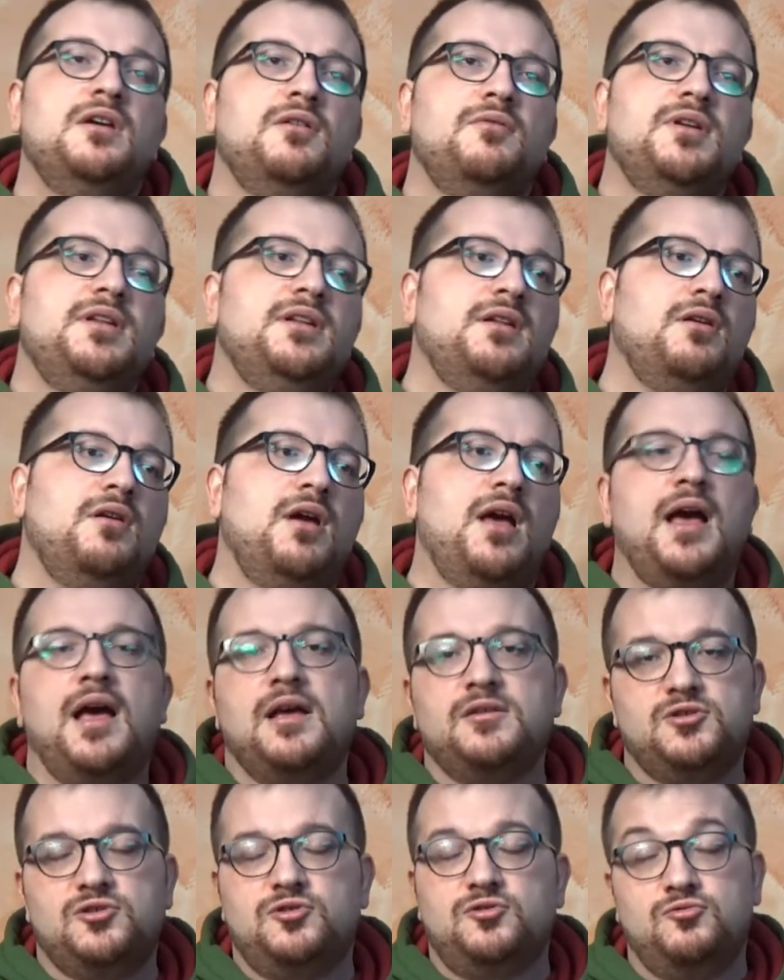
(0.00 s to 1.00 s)
quindi
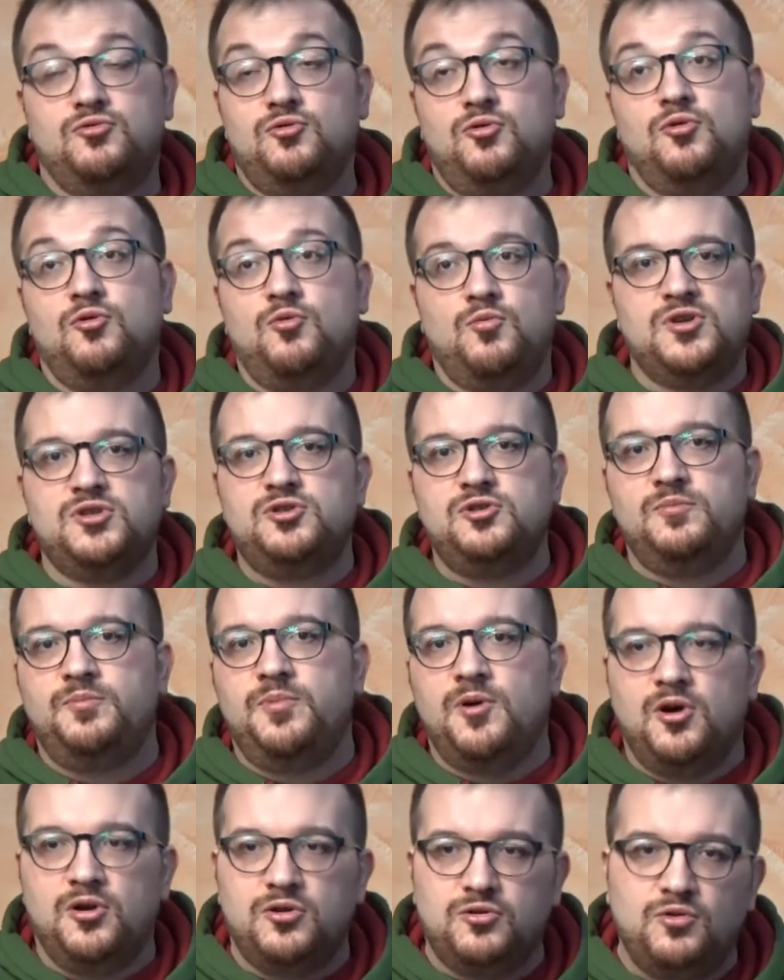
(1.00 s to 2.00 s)
ha solo questo
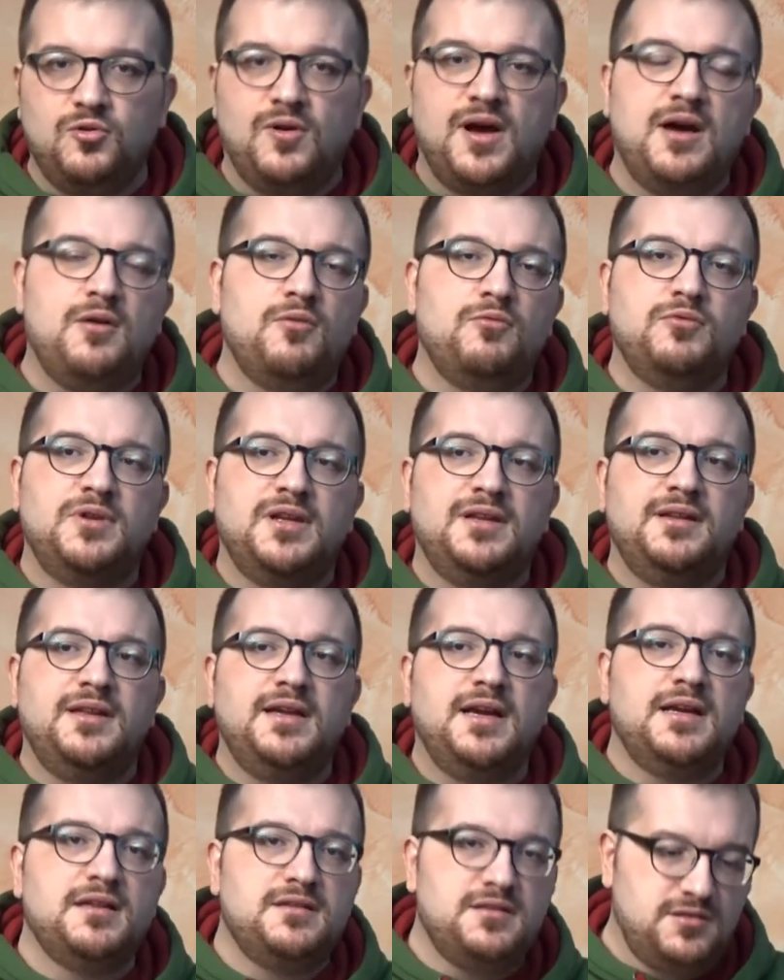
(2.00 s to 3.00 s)
porto ha
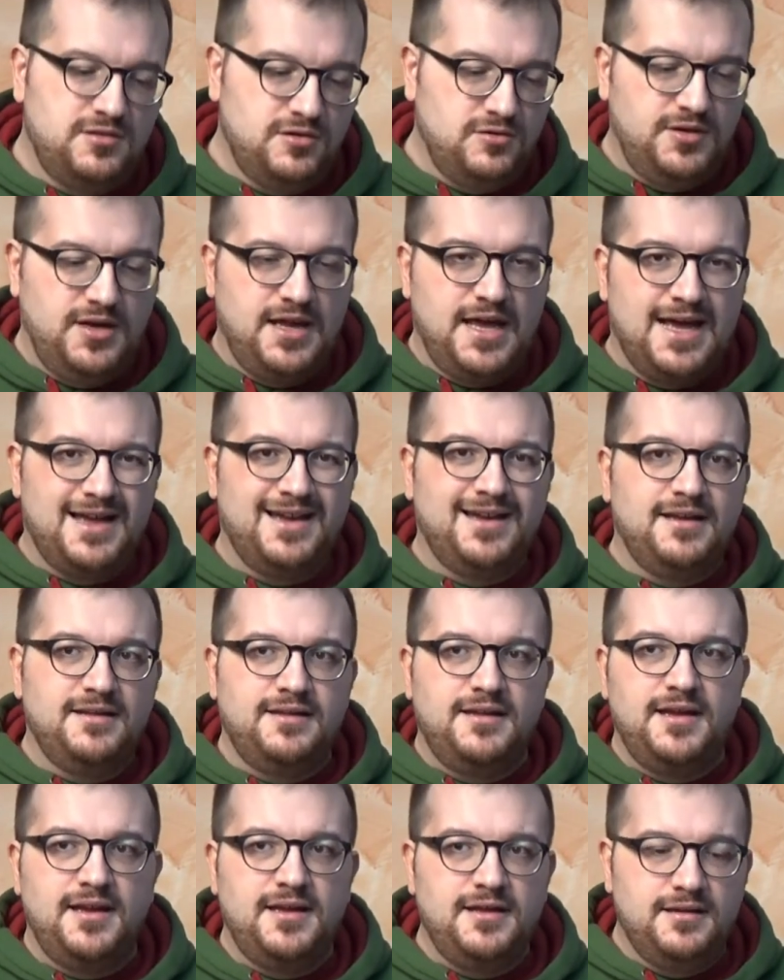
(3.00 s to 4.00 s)
un'indicazione
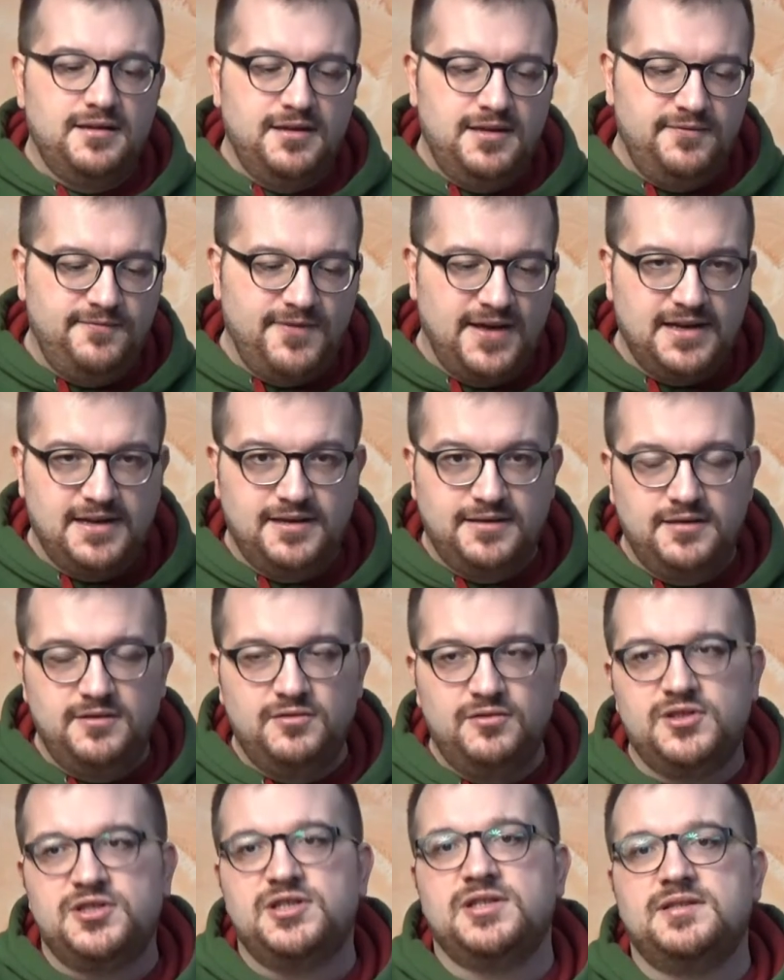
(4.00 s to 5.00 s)
anche dei livelli di
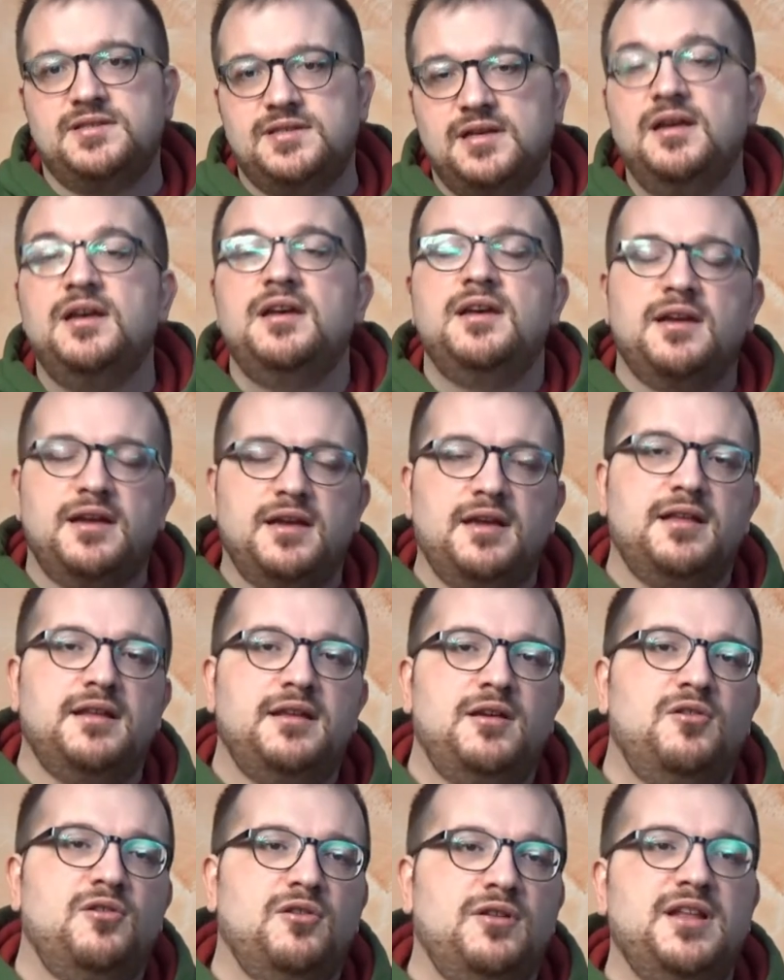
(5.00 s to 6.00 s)
dolcezza che
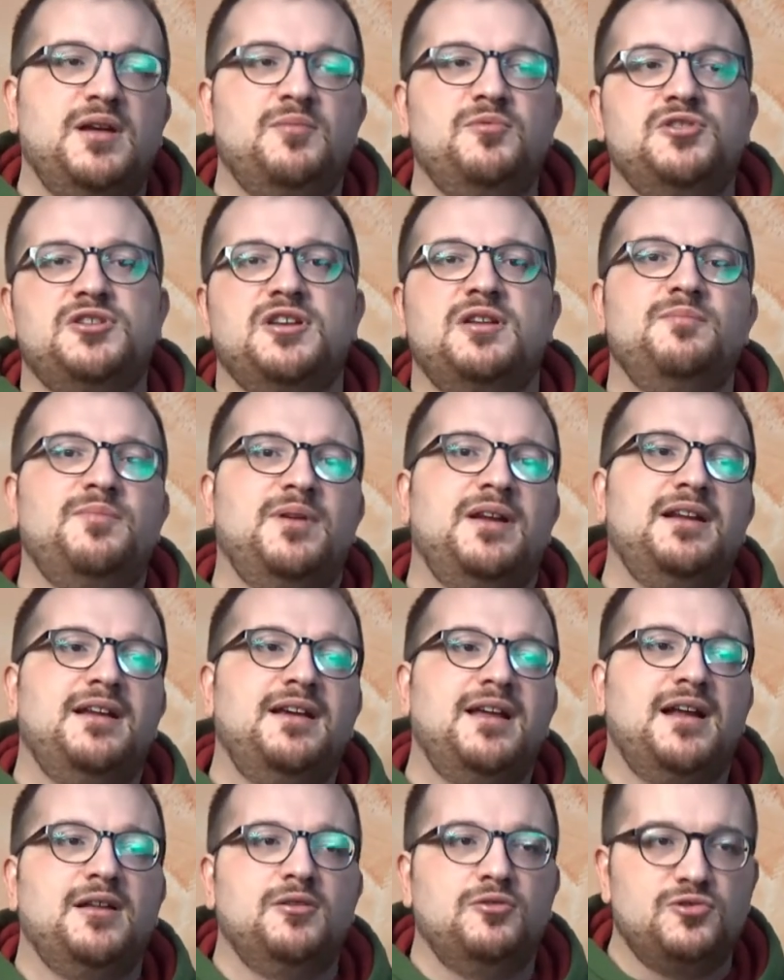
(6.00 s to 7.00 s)
ricordiamo sempre il
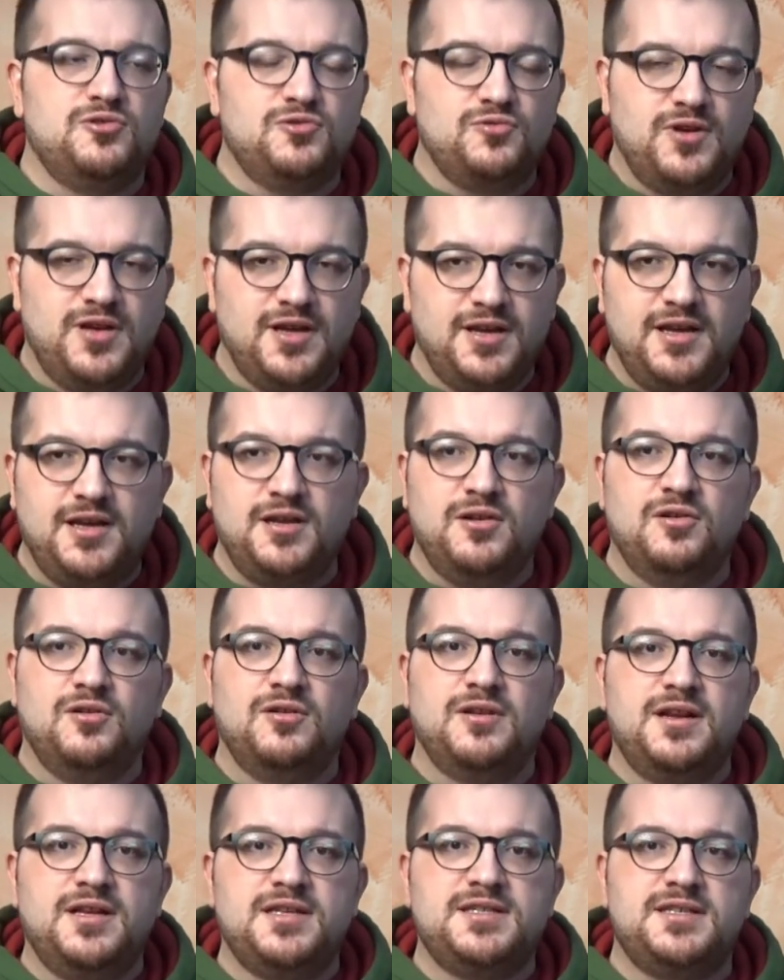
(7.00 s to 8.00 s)
grado
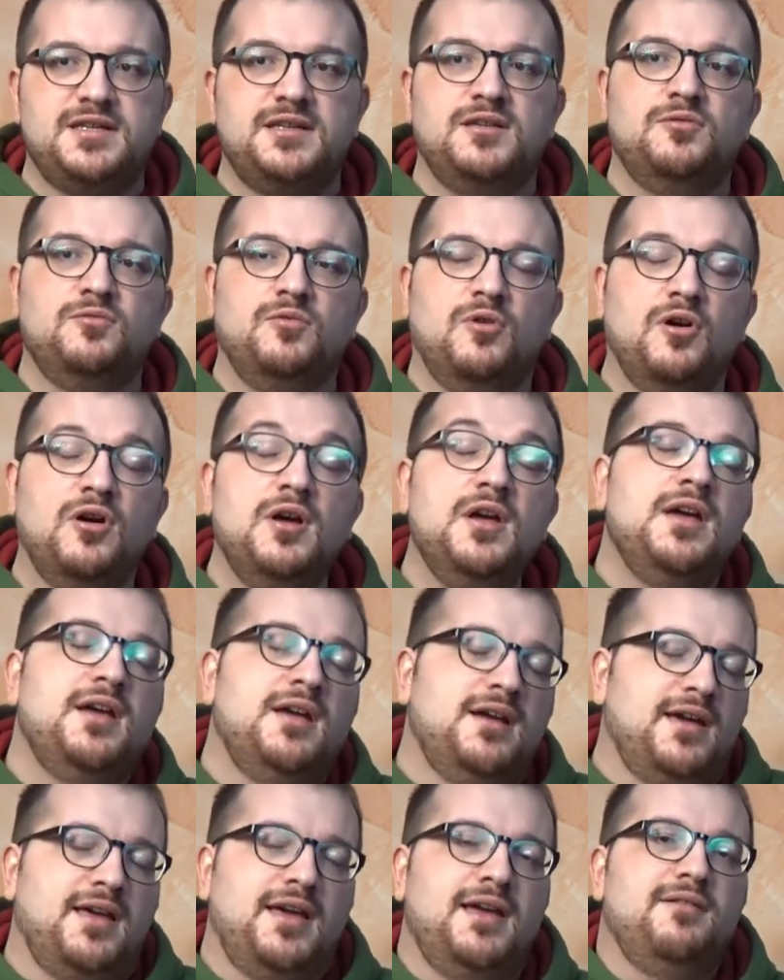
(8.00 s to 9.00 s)
zuccherino residuo
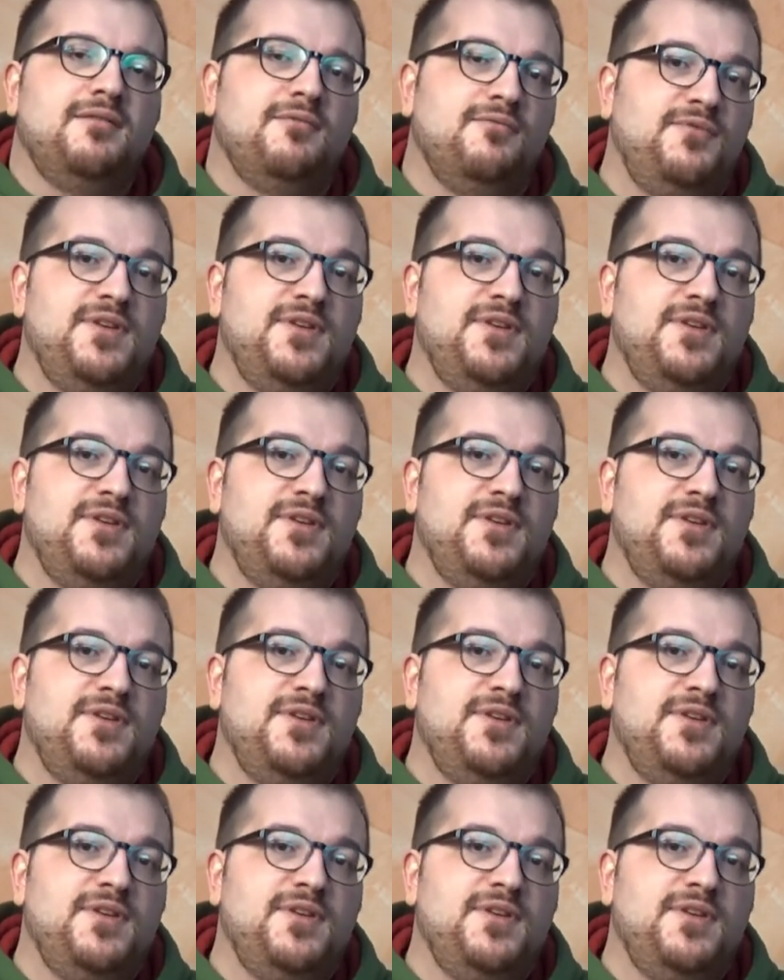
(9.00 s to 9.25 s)
che,